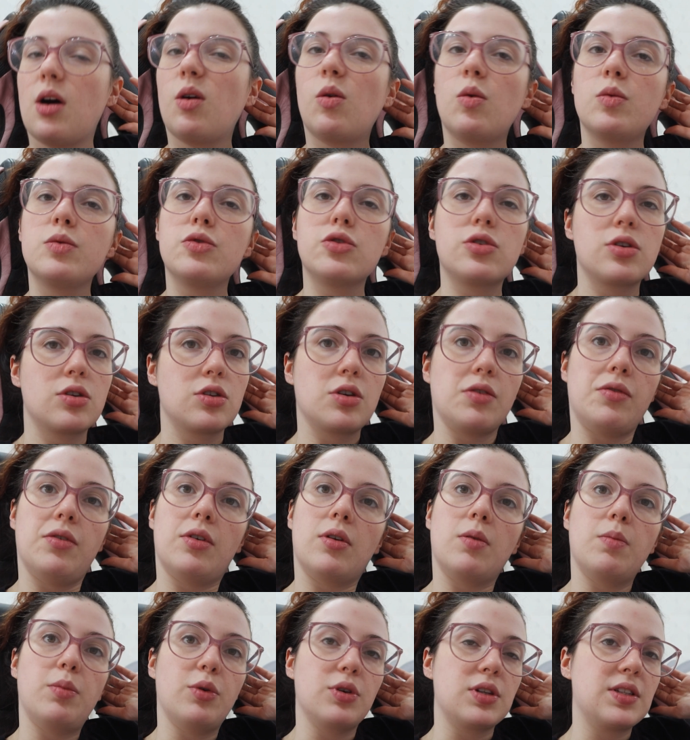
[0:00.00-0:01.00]
Alguns já
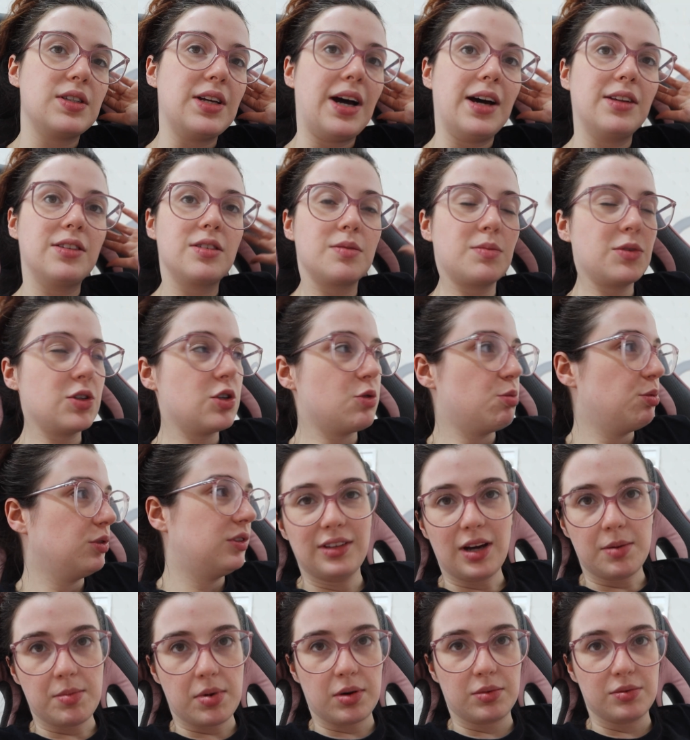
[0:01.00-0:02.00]
foram postados, mas, tipo,
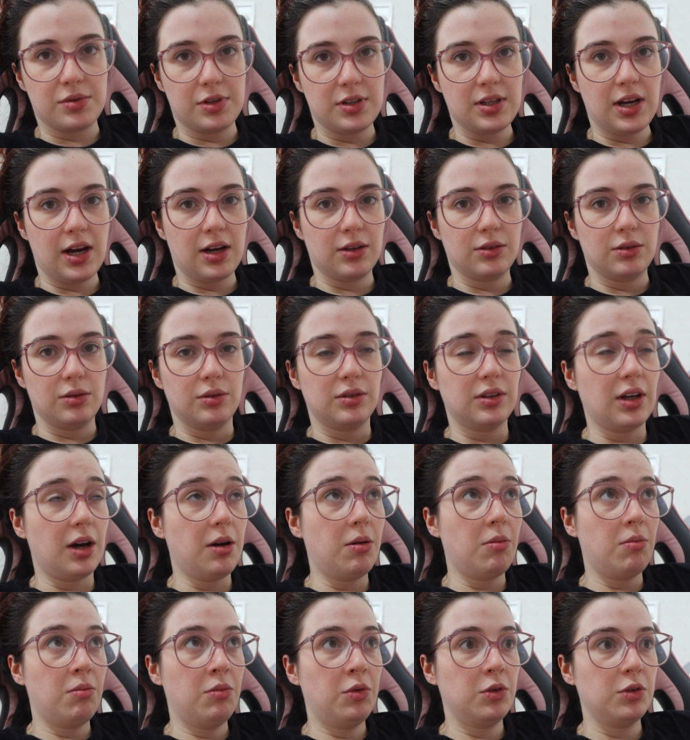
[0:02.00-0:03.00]
tá bagunçado,
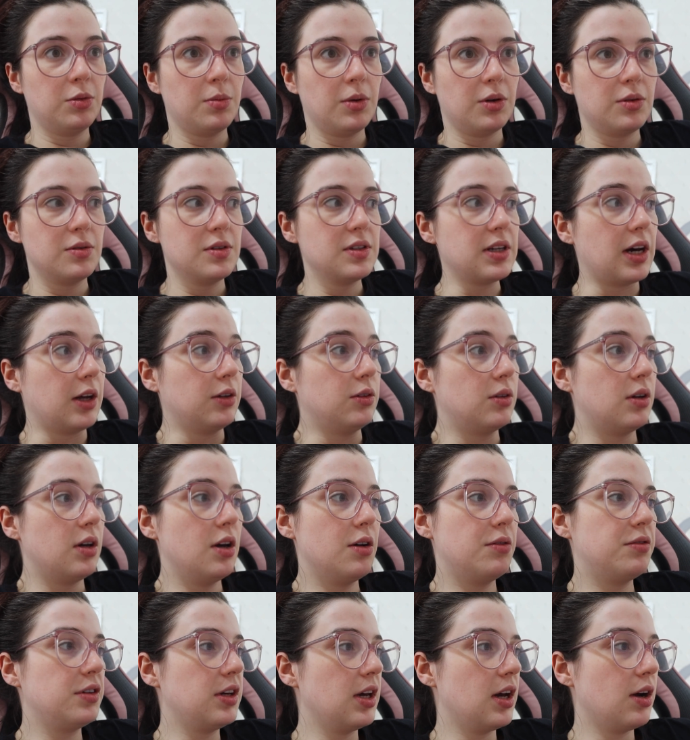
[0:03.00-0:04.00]
tá muito bagunçado.
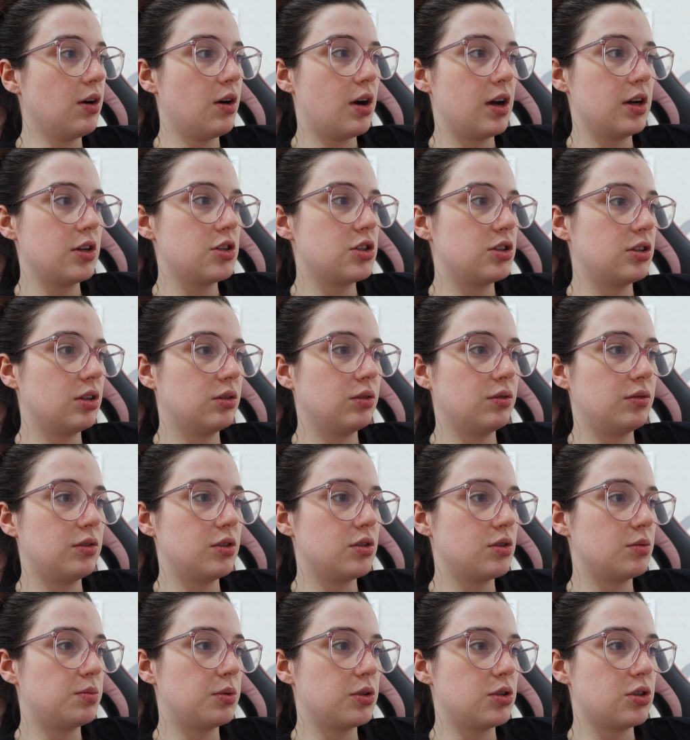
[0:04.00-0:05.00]
Eu fiquei agora editando o
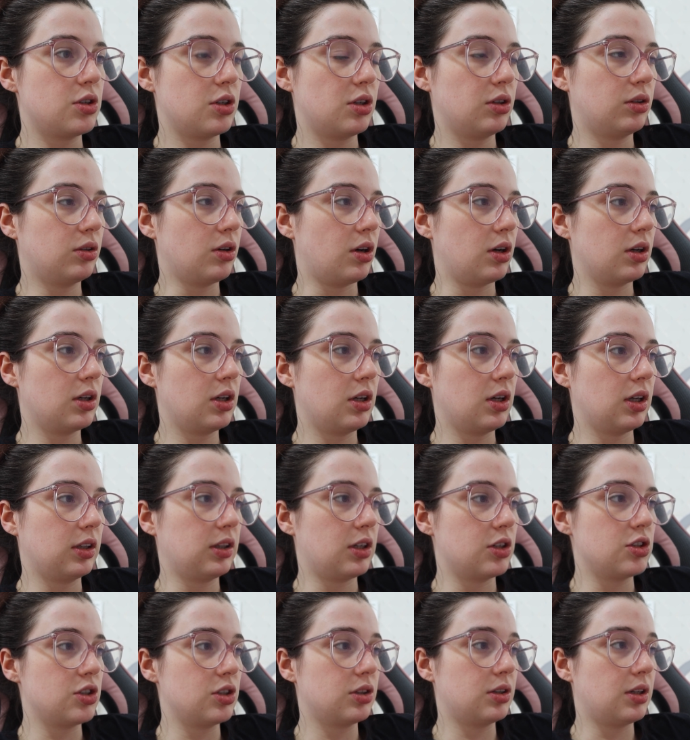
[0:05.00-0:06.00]
vídeo pro TikTok a
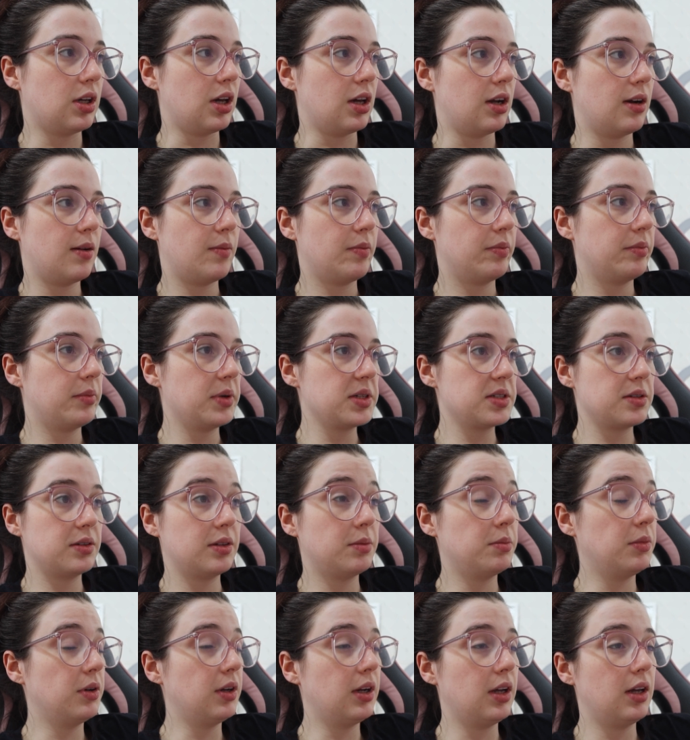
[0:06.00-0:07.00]
tarde inteira, mas eu
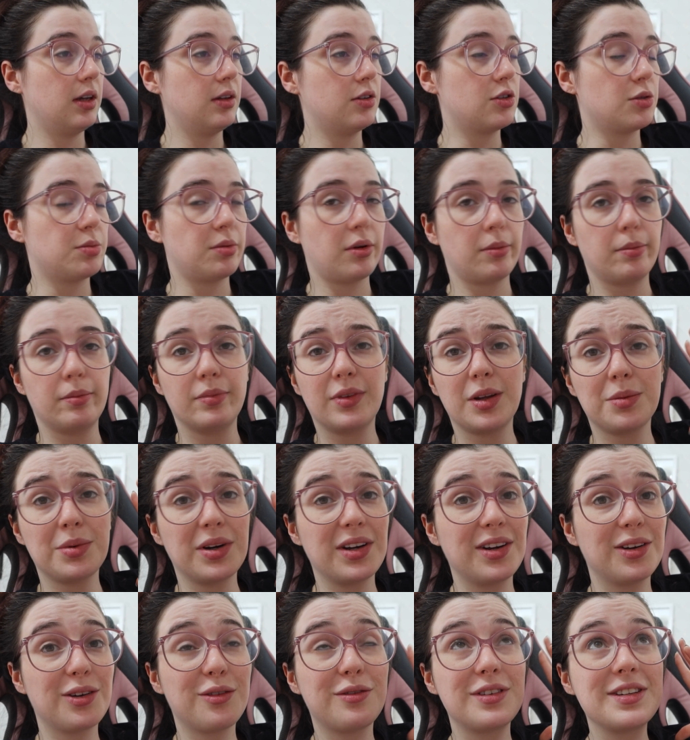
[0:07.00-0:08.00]
demorei tipo, de
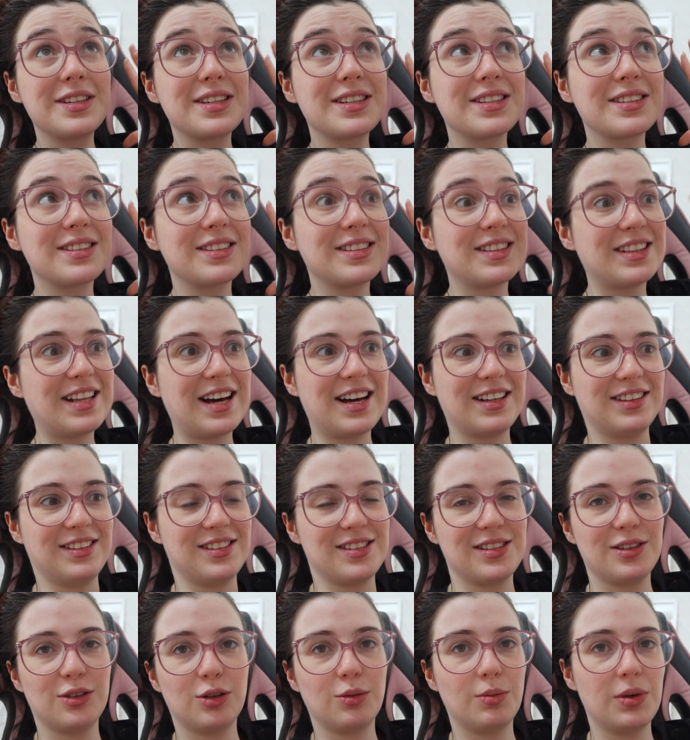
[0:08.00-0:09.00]
manhã eu não fiz
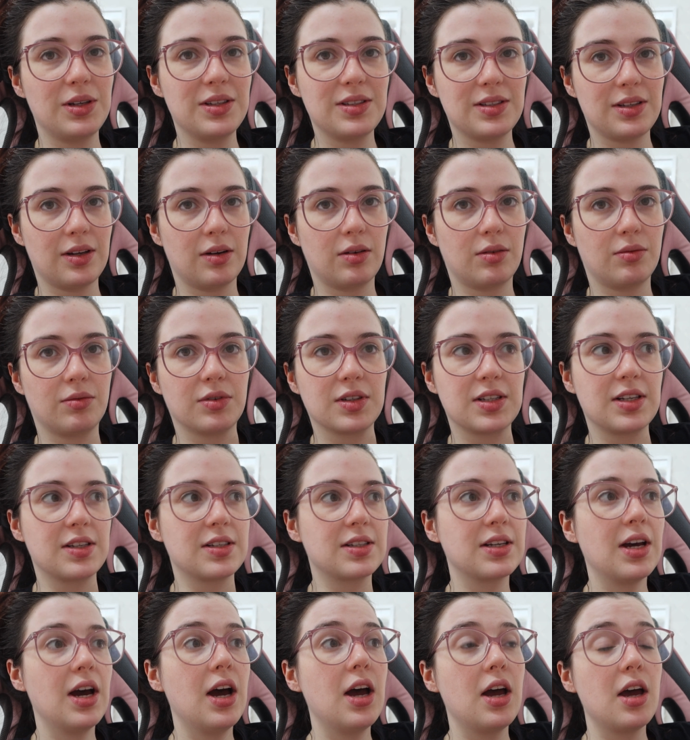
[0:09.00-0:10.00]
nada, sendo bem sincero com
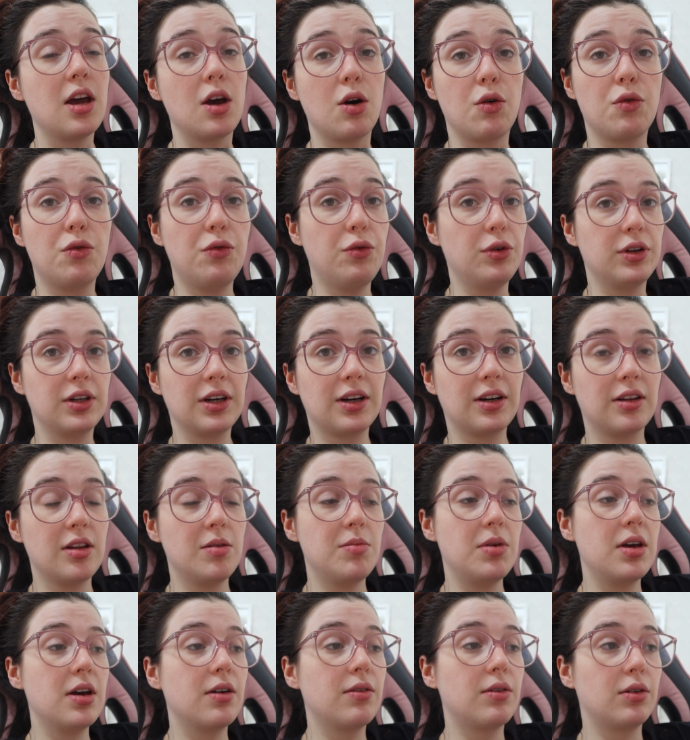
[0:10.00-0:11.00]
vocês. Eu fui na
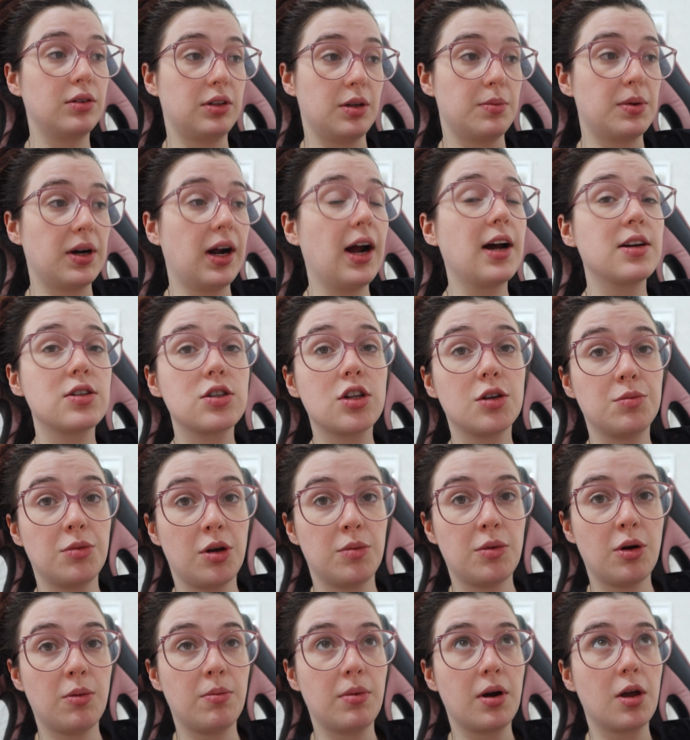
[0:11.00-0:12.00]
academia, voltei pra casa,
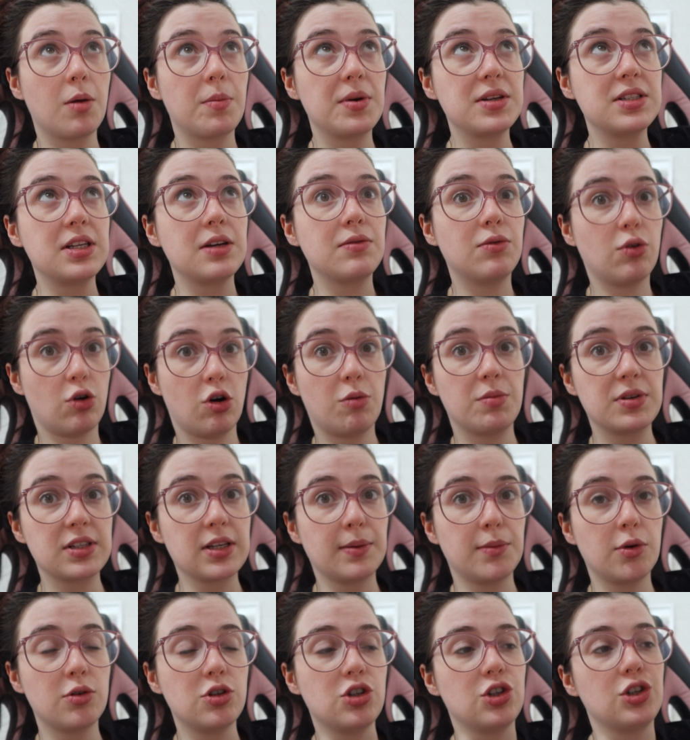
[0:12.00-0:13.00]
tomei meu banho e pensei, vou
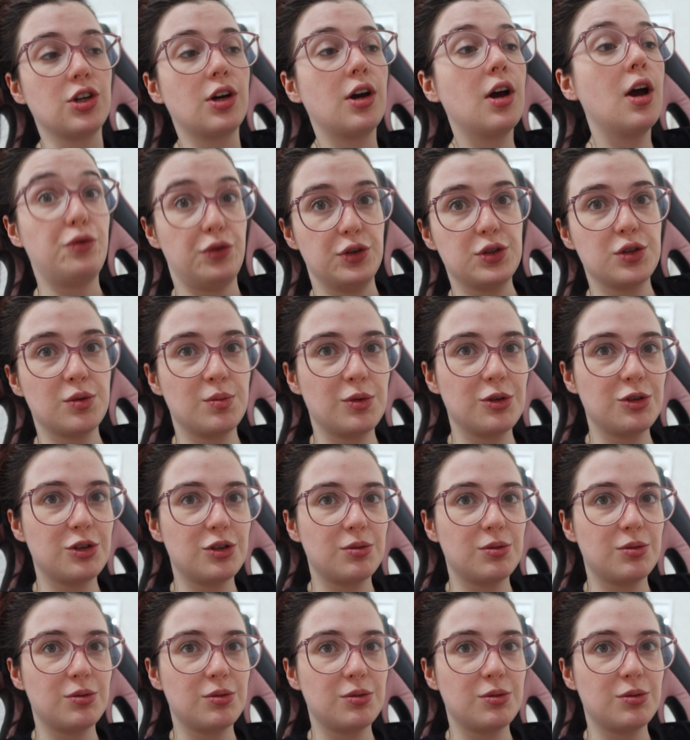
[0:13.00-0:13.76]
começar meu dia. Fiz o meu